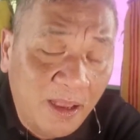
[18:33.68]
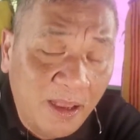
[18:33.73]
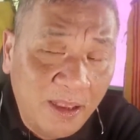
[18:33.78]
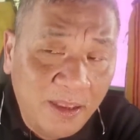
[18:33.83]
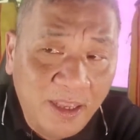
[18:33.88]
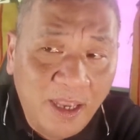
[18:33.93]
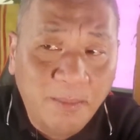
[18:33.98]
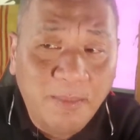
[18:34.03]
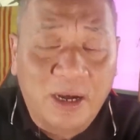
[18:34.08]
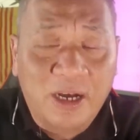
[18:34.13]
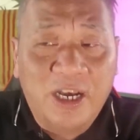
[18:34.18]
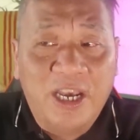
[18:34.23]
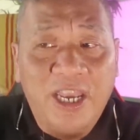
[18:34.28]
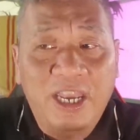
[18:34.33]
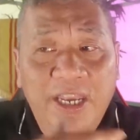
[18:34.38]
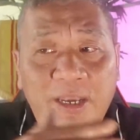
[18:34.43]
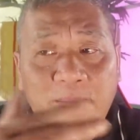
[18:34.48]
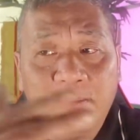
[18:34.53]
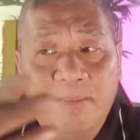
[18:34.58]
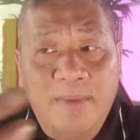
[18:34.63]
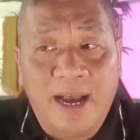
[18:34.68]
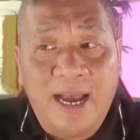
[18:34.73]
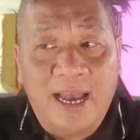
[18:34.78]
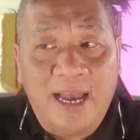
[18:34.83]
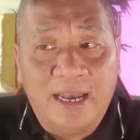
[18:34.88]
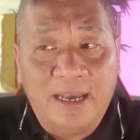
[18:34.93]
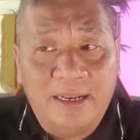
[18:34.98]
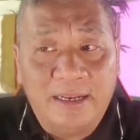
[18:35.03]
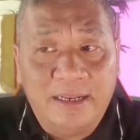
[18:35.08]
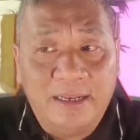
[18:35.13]
Nhưng mà khi
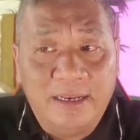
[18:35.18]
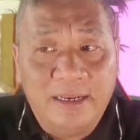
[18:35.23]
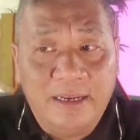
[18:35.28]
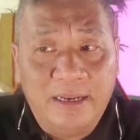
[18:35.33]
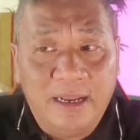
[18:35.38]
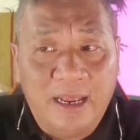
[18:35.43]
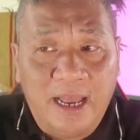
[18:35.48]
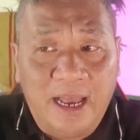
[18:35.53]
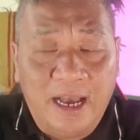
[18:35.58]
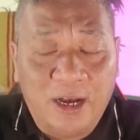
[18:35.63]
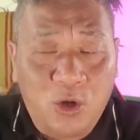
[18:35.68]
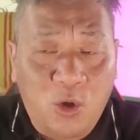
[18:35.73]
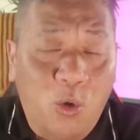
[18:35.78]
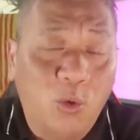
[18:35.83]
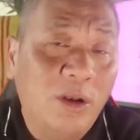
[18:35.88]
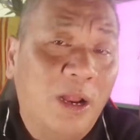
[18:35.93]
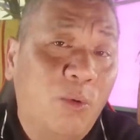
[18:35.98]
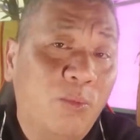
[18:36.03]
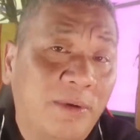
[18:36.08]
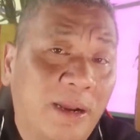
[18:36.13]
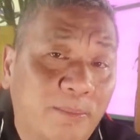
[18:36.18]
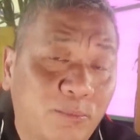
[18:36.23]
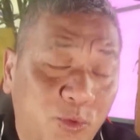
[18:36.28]
mà à, Cổ Long nằm